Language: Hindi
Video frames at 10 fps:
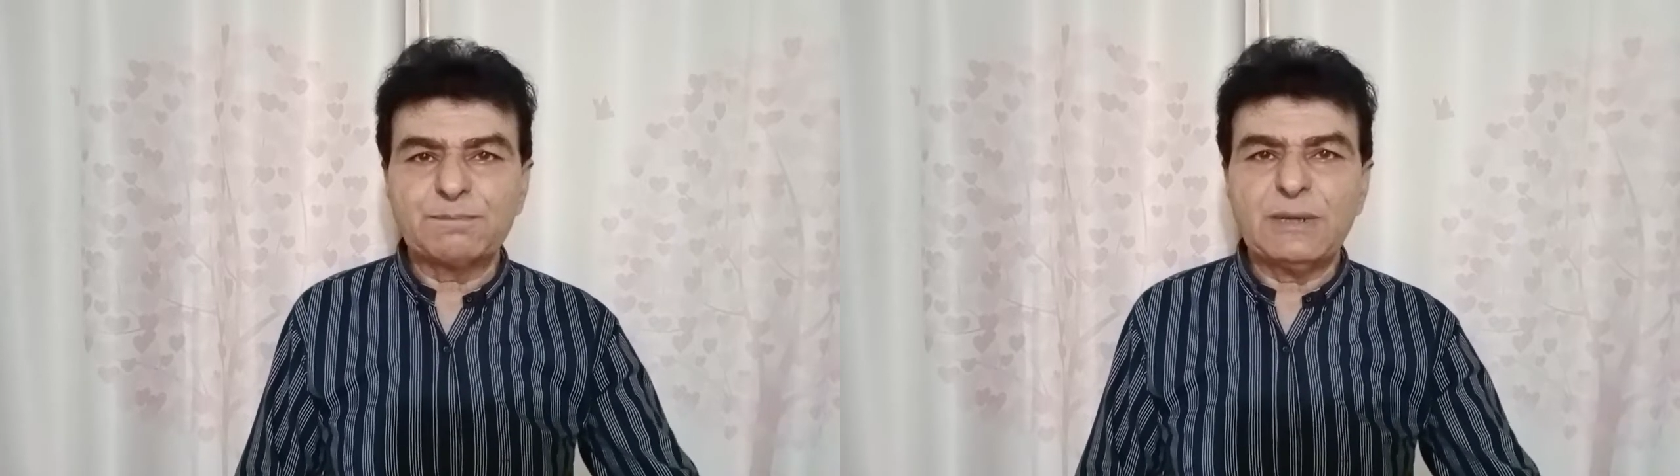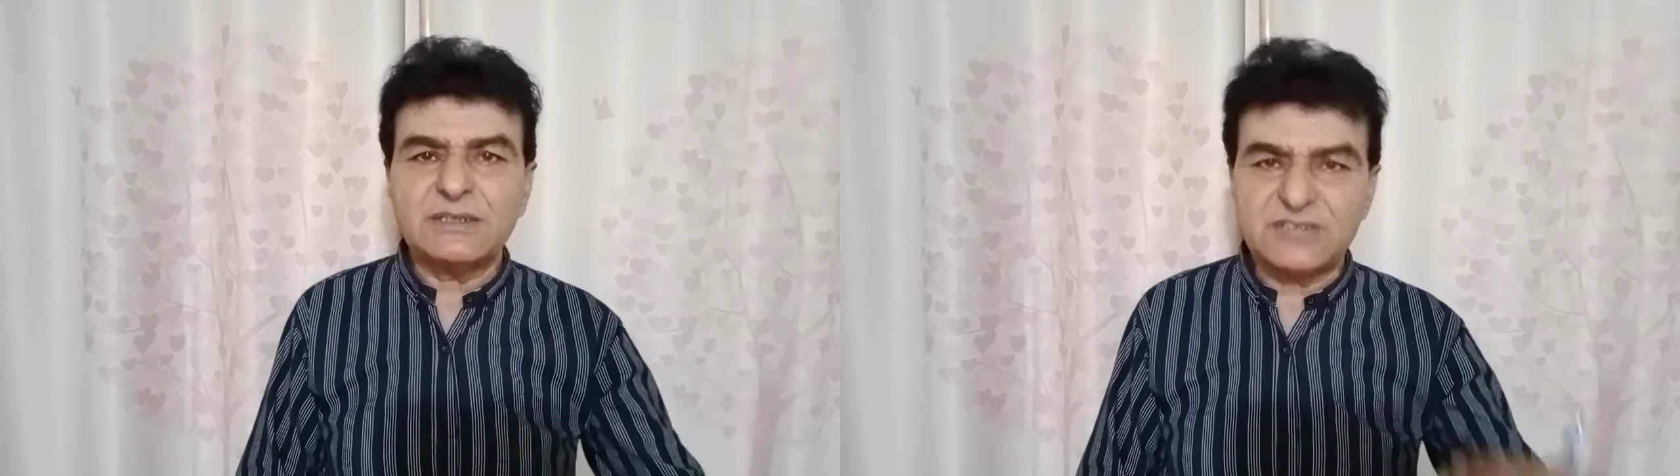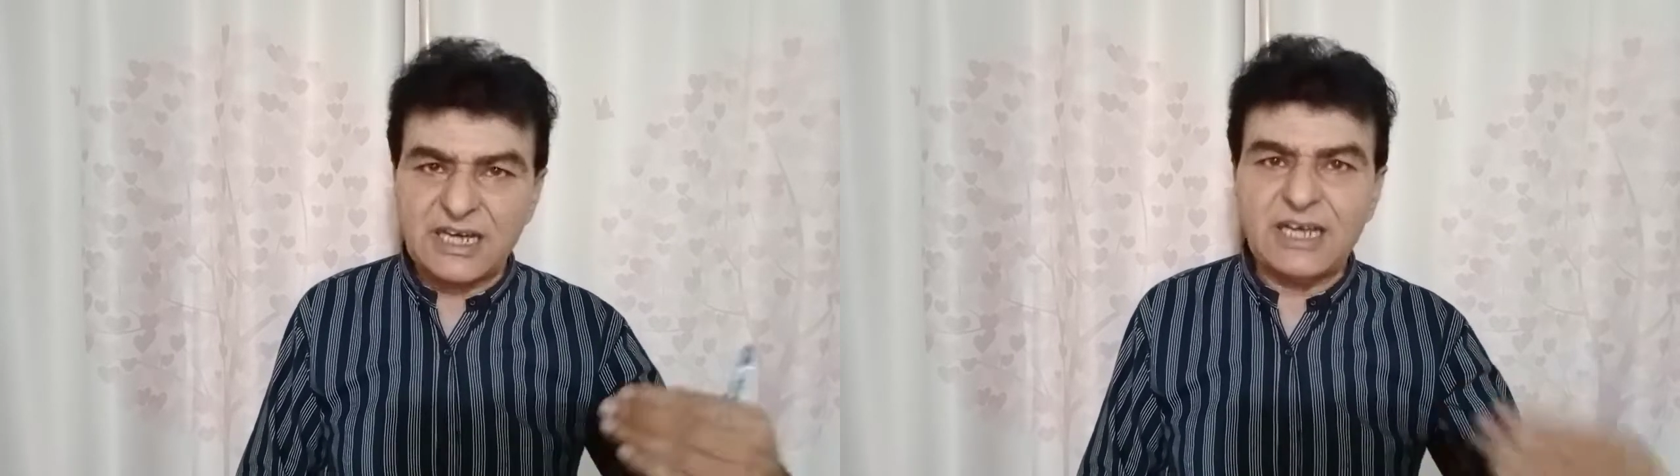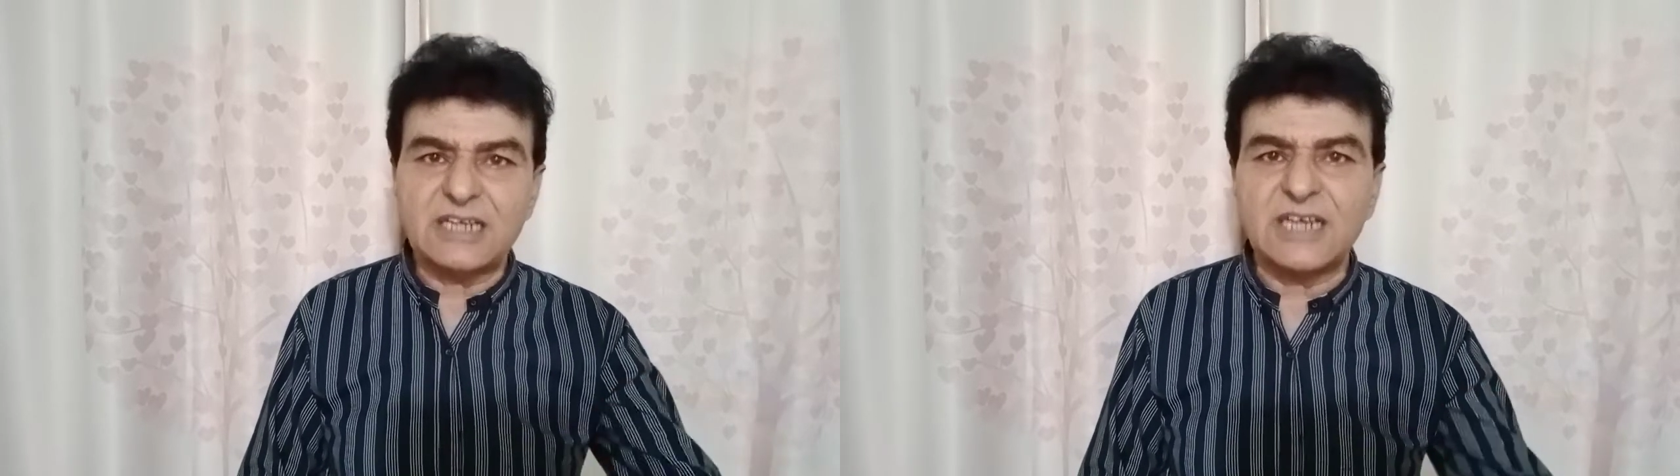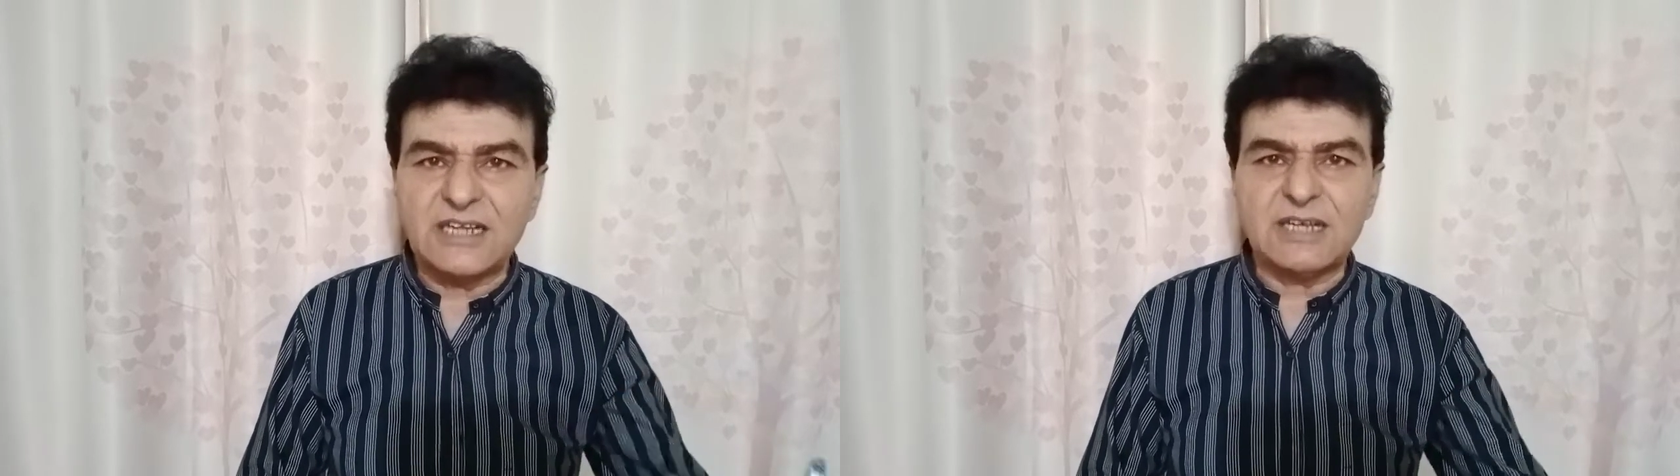पर ज़ाहिर
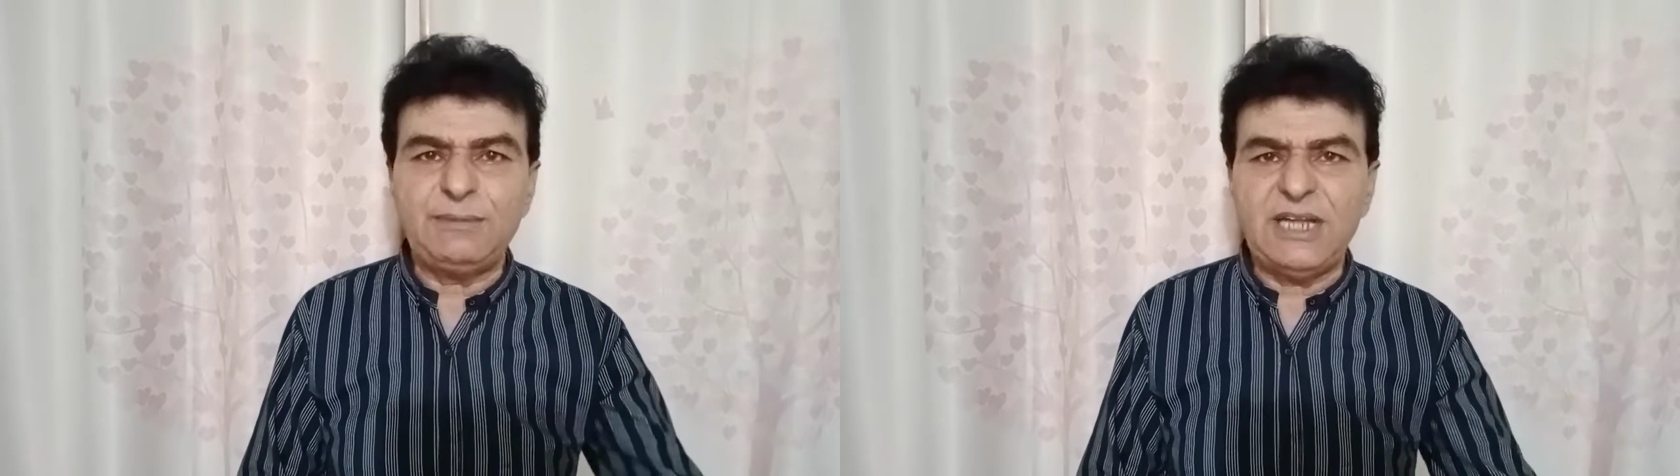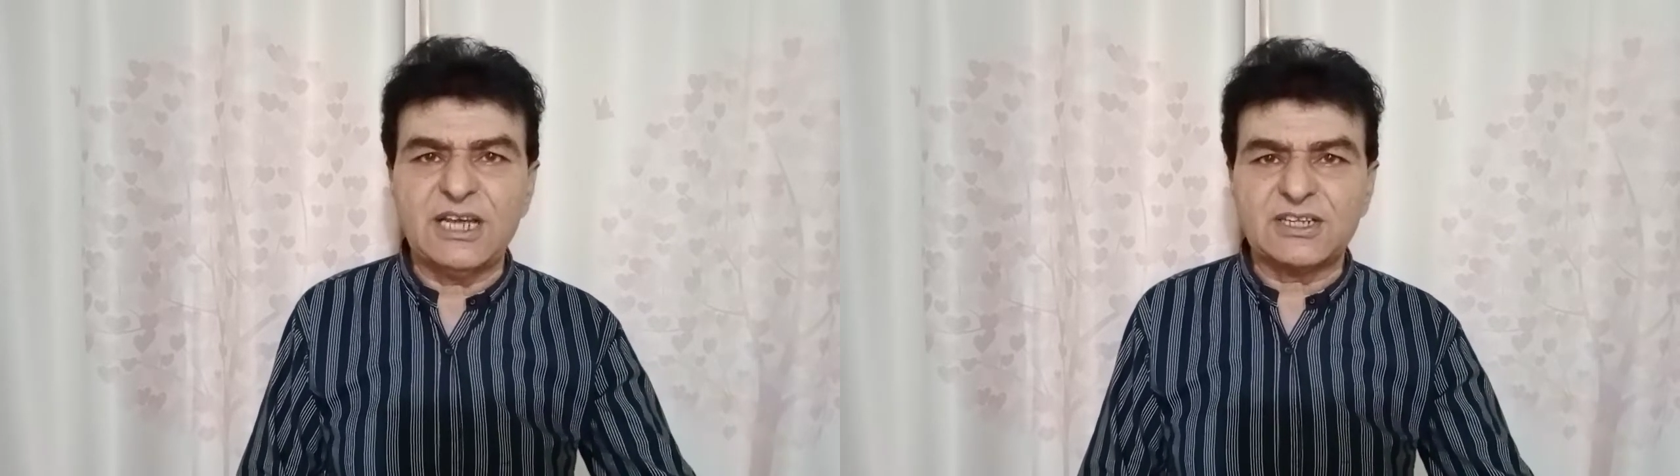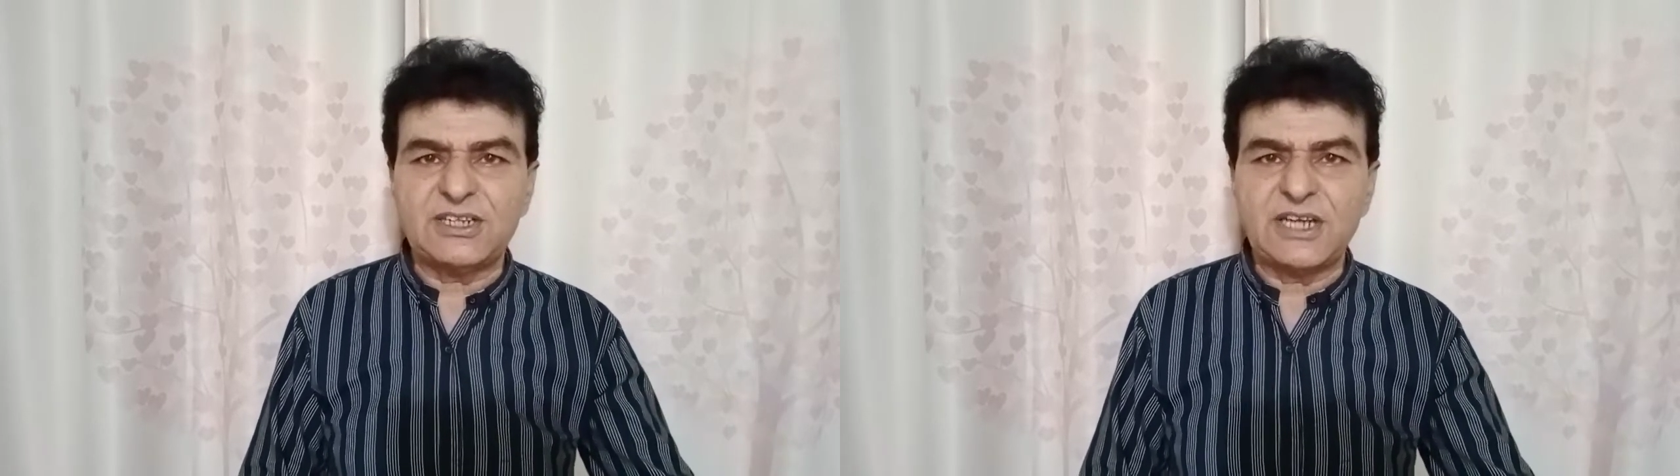अदालतें भी देखती